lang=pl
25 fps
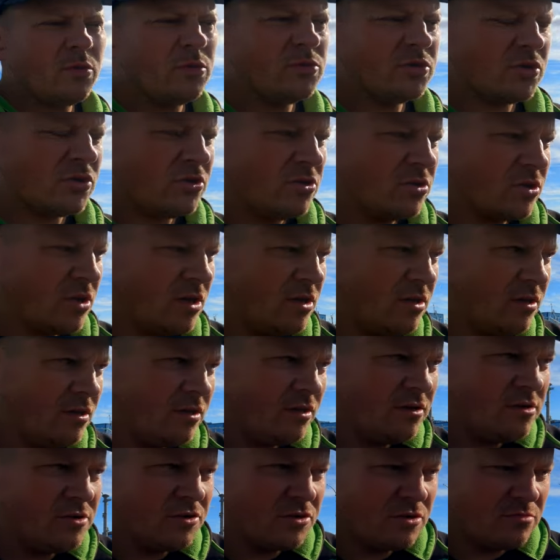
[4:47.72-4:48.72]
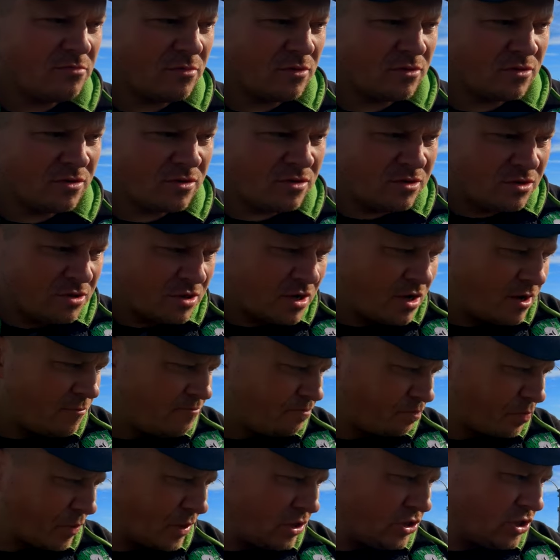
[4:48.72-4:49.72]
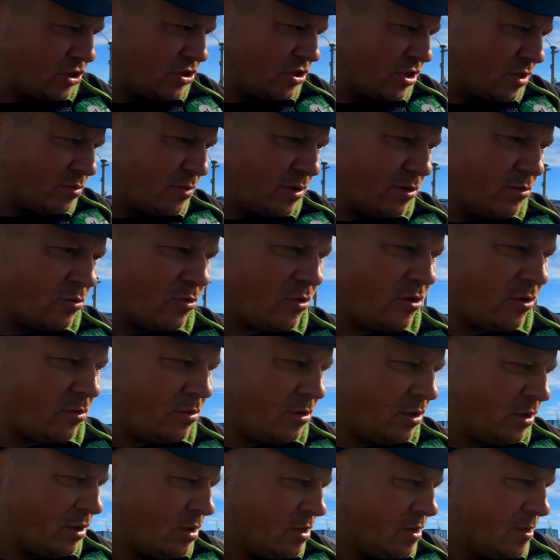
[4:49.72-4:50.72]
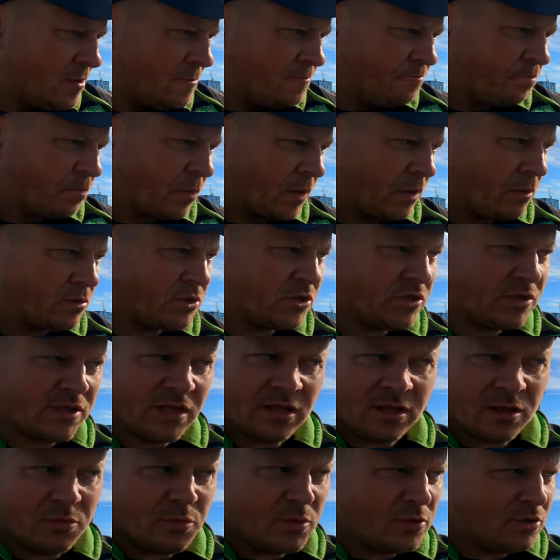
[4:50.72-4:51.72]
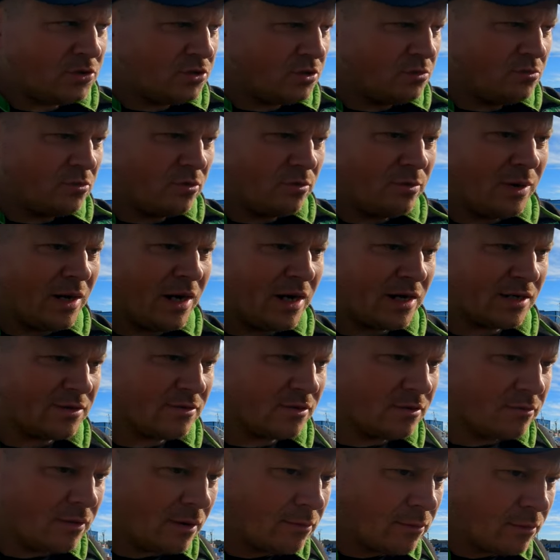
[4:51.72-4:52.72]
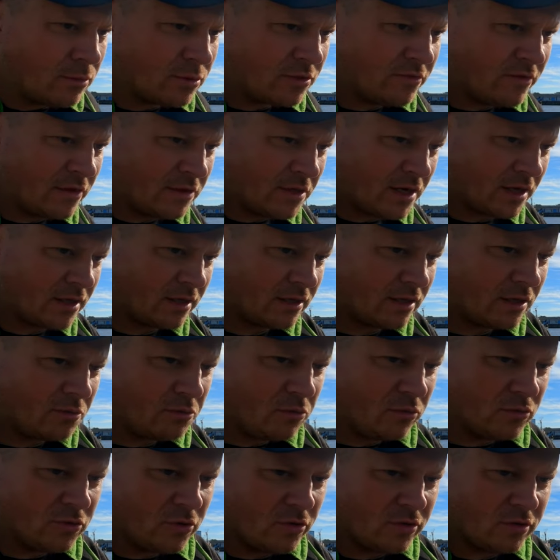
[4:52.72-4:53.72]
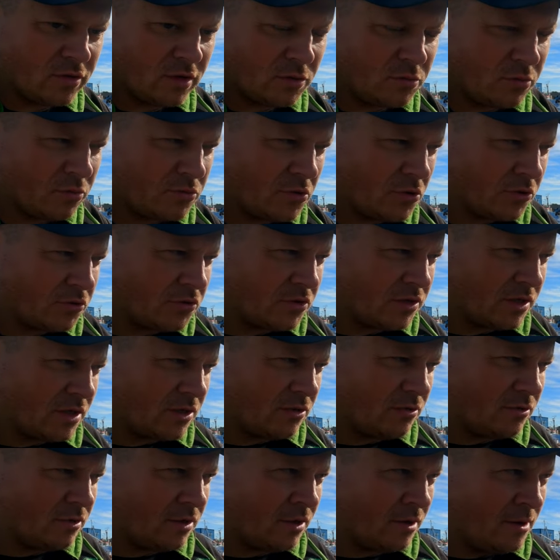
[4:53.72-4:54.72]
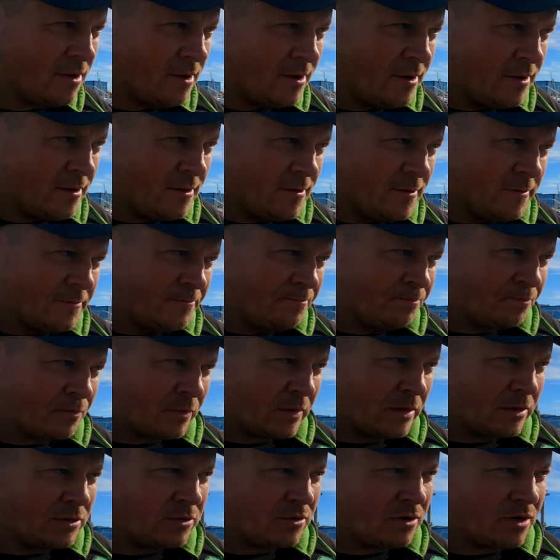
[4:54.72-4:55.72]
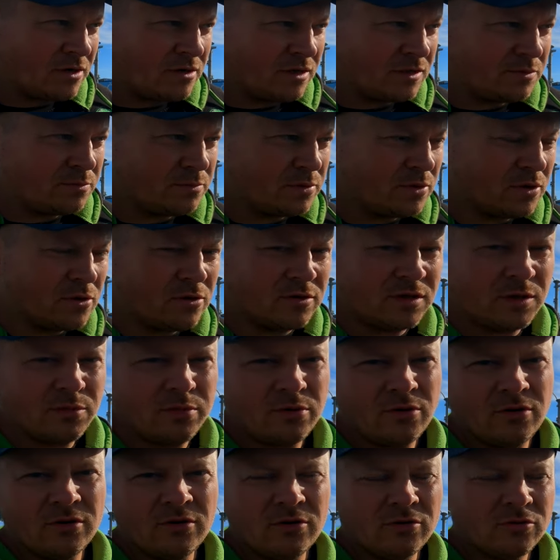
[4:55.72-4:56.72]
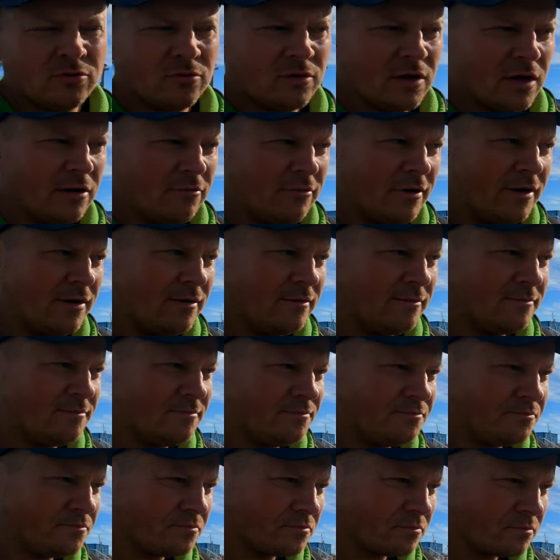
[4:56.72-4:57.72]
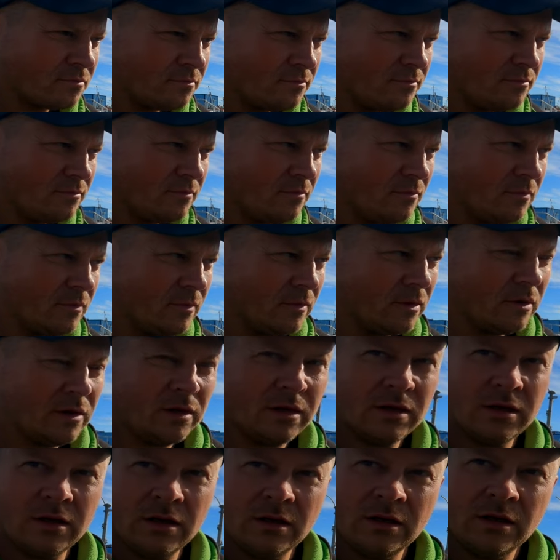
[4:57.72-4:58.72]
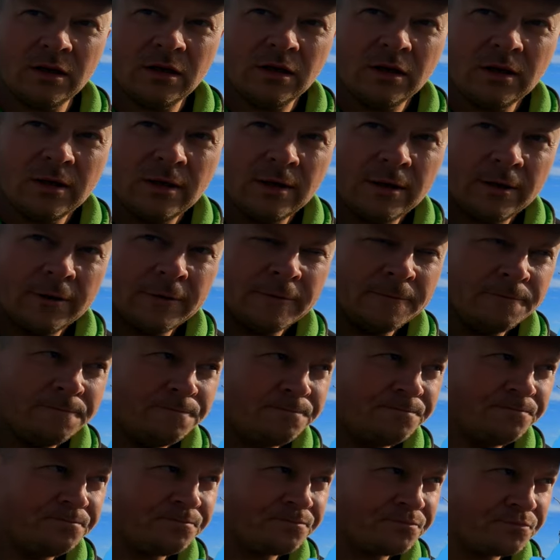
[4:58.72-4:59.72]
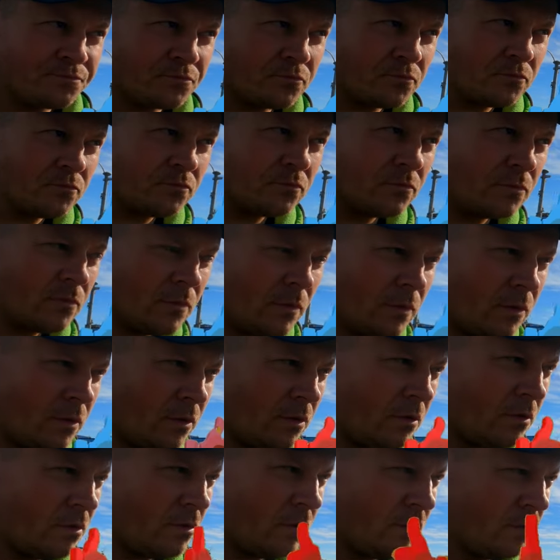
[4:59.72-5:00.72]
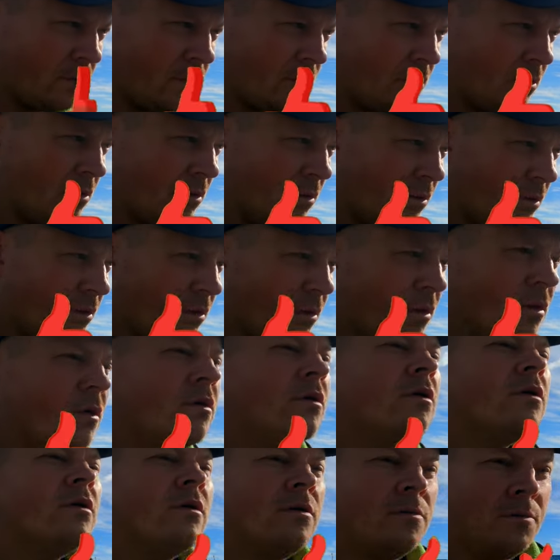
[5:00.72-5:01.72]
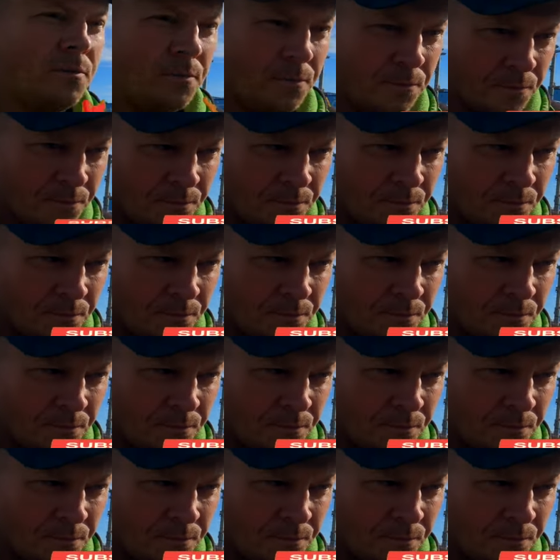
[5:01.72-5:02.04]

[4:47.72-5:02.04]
miał być troszeczkę inny. Liczyłem na to, że dzisiaj, dzisiaj się ryba uruchomi. Aha. Przez ostatnie 5 dni było bardzo słabo przy wiatrach takich północnych, północno-zachodnich. Mhm. No trochę nas prognoza pogoda oszukała. No dobra, ale teraz, teraz mamy taki wiatr, który no jest jednolity właśnie ze wschodu gdzieś.